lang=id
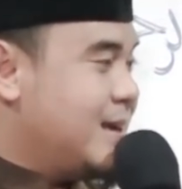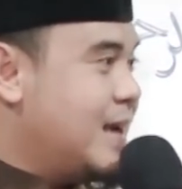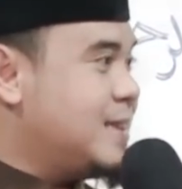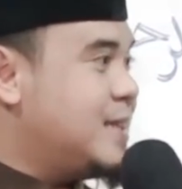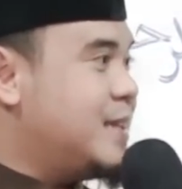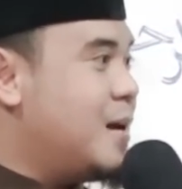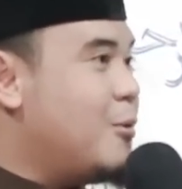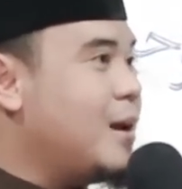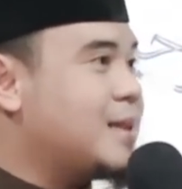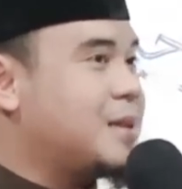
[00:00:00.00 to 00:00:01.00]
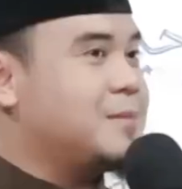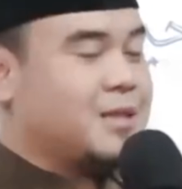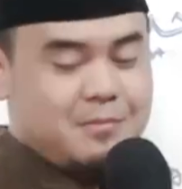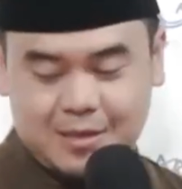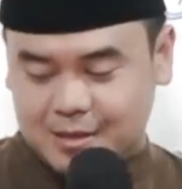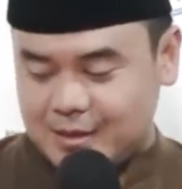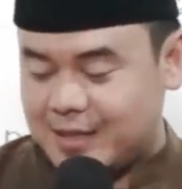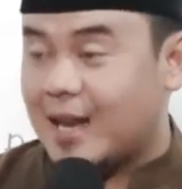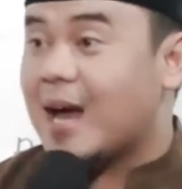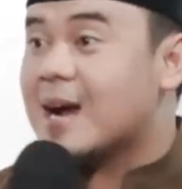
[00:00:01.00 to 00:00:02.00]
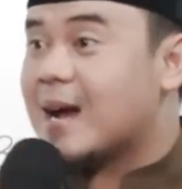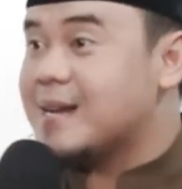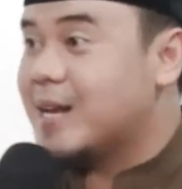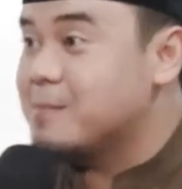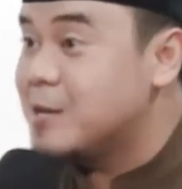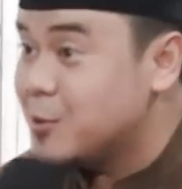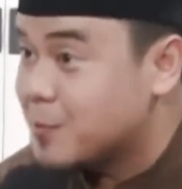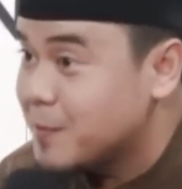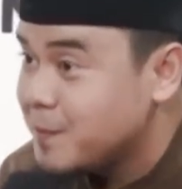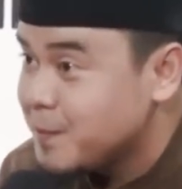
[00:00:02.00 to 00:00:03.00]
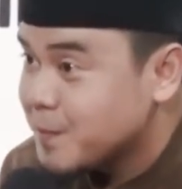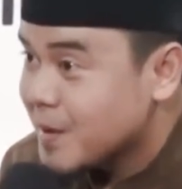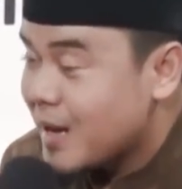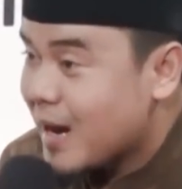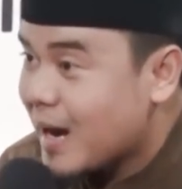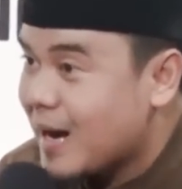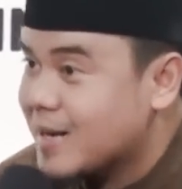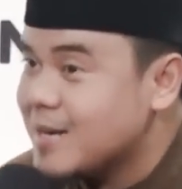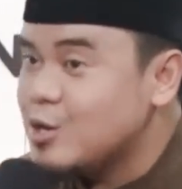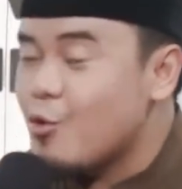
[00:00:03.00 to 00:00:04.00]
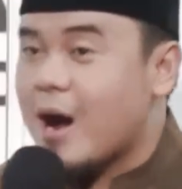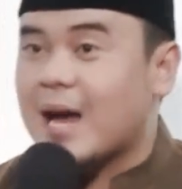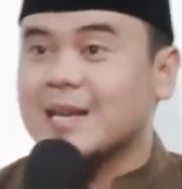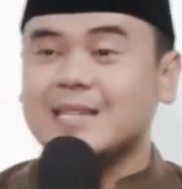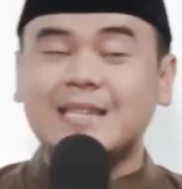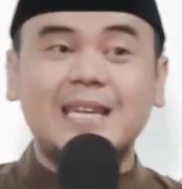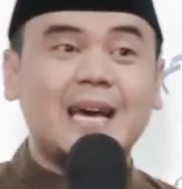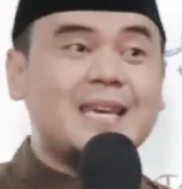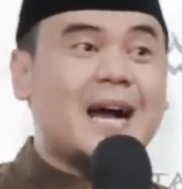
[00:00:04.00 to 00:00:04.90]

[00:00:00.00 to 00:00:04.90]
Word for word: dan tidak boleh teman-teman hilangkan dalam hidup. Karena dua hal inilah